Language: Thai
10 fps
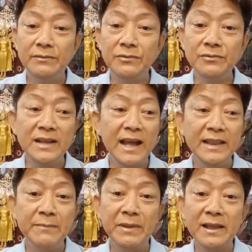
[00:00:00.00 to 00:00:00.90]
ศูนย์กลาง
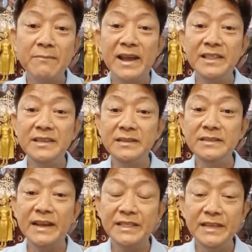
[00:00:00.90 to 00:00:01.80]
เนี่ยมันก็หมายถึง
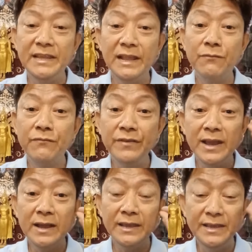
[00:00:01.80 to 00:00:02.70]
อย่างที่เราเฟี้ยง